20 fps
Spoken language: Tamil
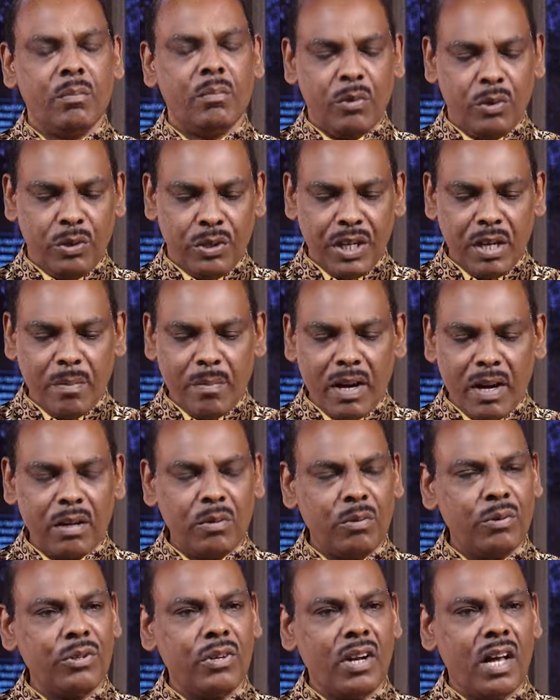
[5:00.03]
முக்கியமான
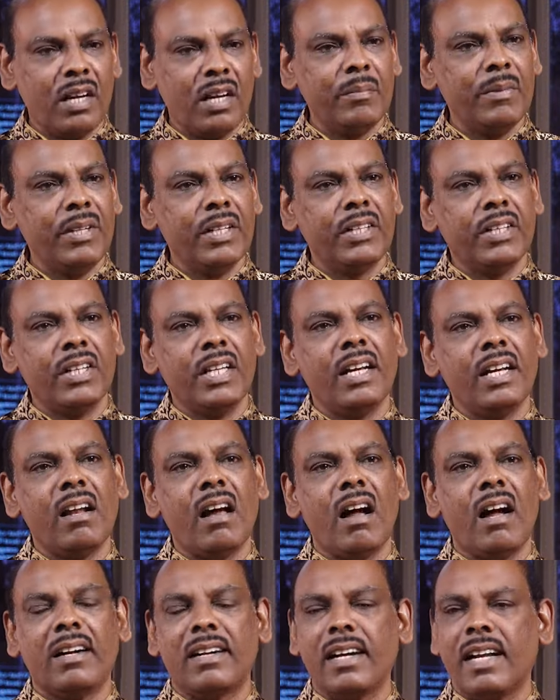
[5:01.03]
ஒன்றாகும் இதுக்கு
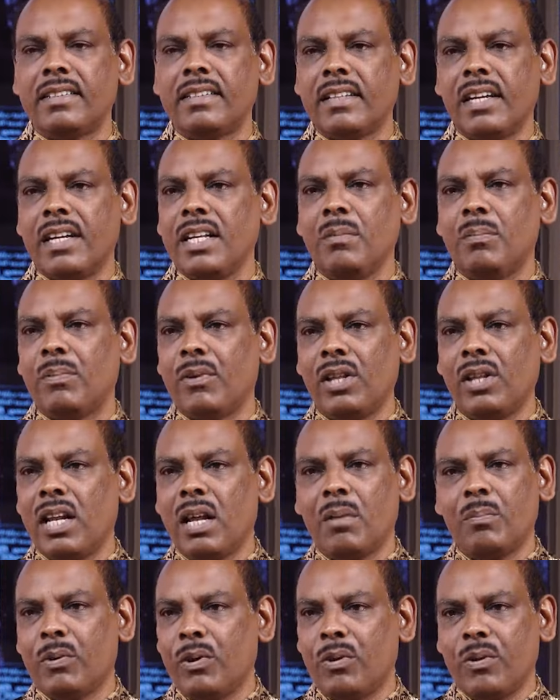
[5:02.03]
நீங்கள் ஆக்களை தேடி
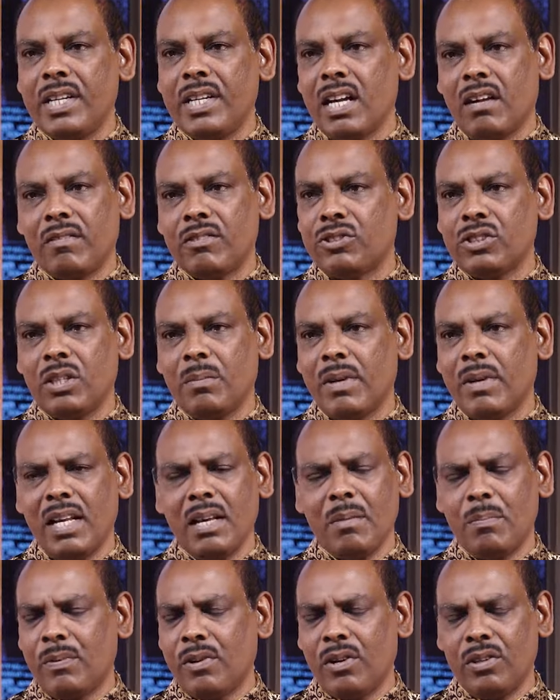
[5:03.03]
இப்பொழுதெல்லாம் போக வேண்டிய அவசியம் இல்லை
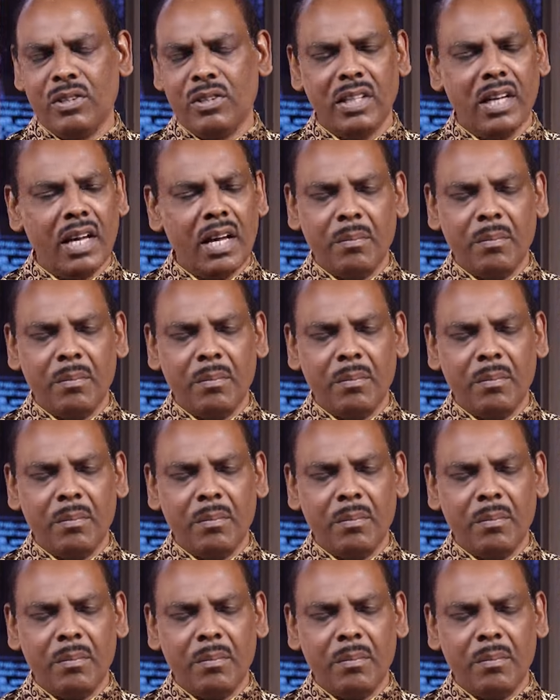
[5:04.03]
இப்பொழுது